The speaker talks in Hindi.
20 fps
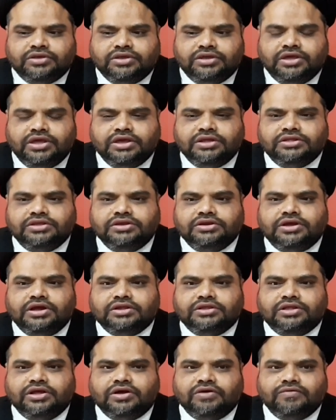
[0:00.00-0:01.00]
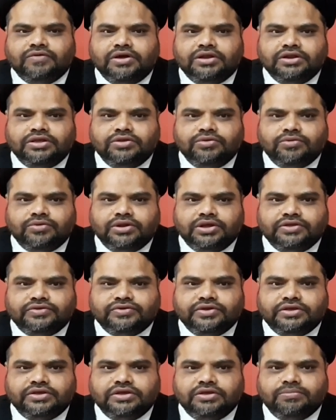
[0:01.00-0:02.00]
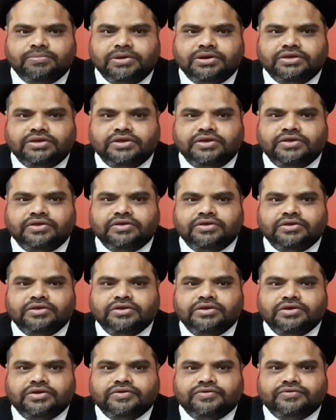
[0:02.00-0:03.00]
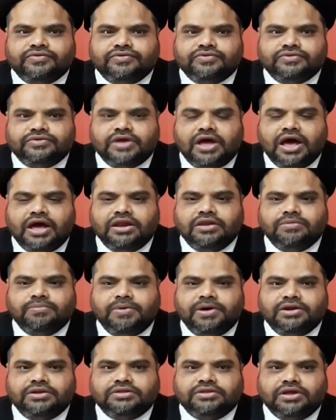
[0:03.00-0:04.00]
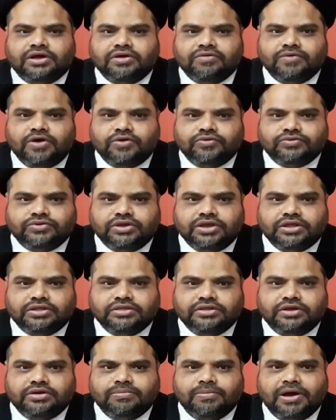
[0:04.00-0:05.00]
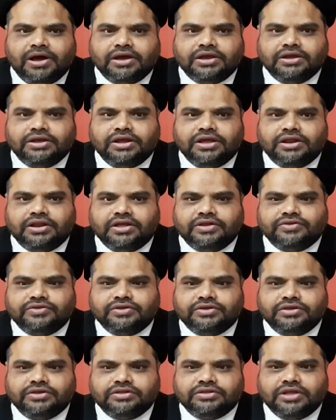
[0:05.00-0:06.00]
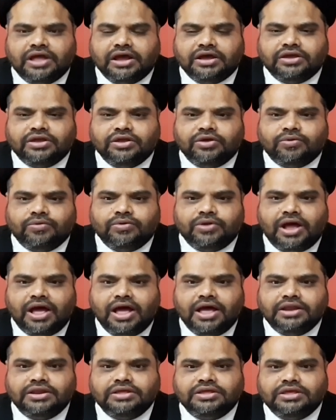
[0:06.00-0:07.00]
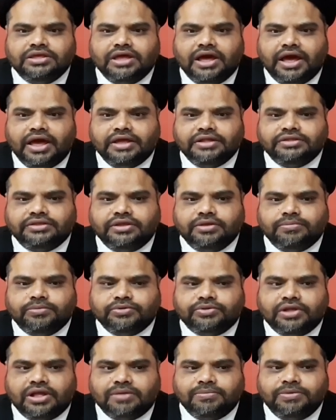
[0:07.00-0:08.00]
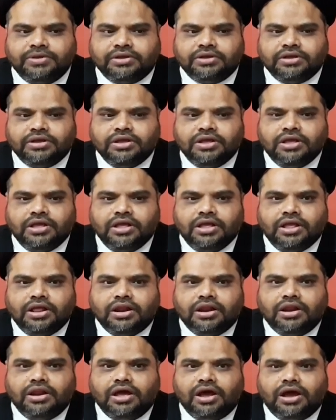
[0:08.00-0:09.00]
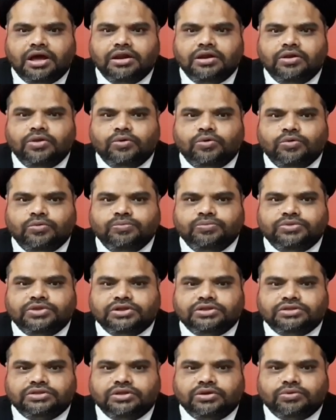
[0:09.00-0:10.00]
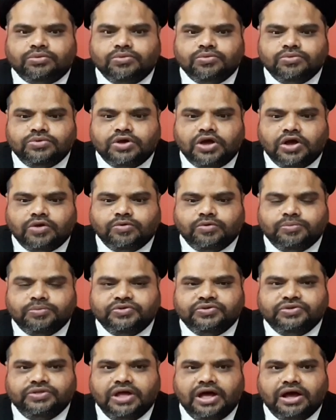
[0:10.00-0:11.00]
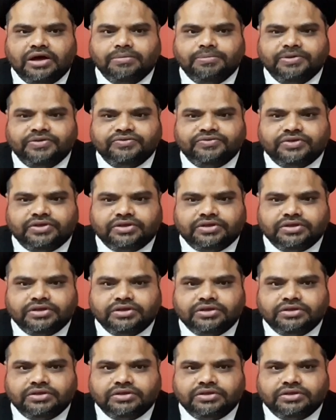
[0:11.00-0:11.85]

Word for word: एक दिन का तकवा नहीं होना चाहिए बल्कि साल भर तकवा उसके अंदर बाकी रहना चाहिए ताकि कुरान की आयत के मुताबिक लकुम तत्तकून का वो मजदाक बन सके